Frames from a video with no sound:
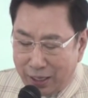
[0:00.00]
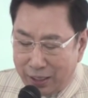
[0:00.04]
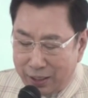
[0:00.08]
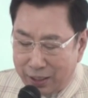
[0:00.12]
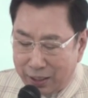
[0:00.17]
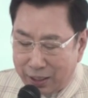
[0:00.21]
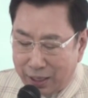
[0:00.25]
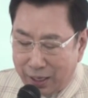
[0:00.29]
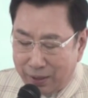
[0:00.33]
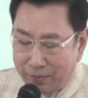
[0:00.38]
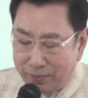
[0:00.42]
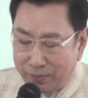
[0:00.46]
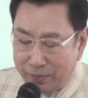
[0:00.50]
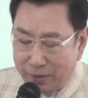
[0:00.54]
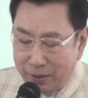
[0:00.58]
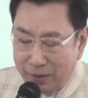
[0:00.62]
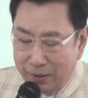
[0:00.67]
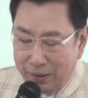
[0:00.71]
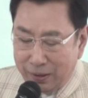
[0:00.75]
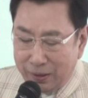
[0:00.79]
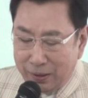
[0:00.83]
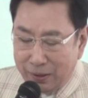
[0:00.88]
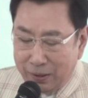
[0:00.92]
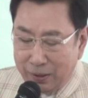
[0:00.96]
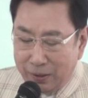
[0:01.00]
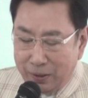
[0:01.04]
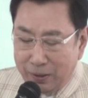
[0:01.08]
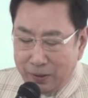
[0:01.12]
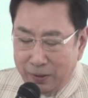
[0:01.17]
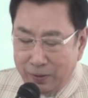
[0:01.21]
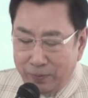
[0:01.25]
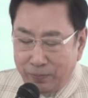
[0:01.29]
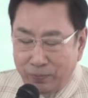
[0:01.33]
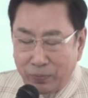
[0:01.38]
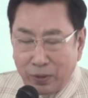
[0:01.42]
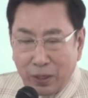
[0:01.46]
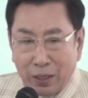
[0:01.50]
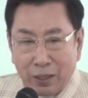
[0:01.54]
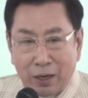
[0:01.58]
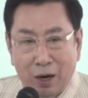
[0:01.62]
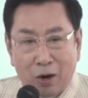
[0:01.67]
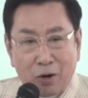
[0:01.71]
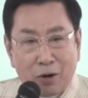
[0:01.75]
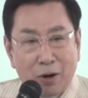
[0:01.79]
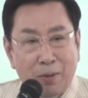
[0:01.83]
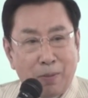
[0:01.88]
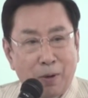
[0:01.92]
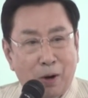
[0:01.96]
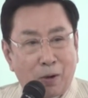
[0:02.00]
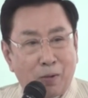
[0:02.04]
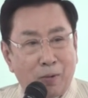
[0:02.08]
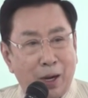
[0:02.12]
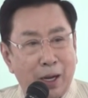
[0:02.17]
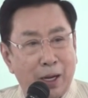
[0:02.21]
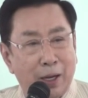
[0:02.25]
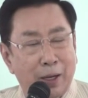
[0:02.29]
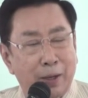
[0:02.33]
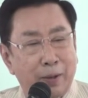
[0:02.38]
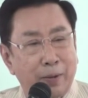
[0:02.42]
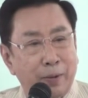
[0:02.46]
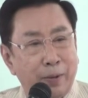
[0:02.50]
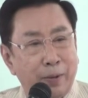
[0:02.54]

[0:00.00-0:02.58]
นั้นนะครับเราก็บอกว่า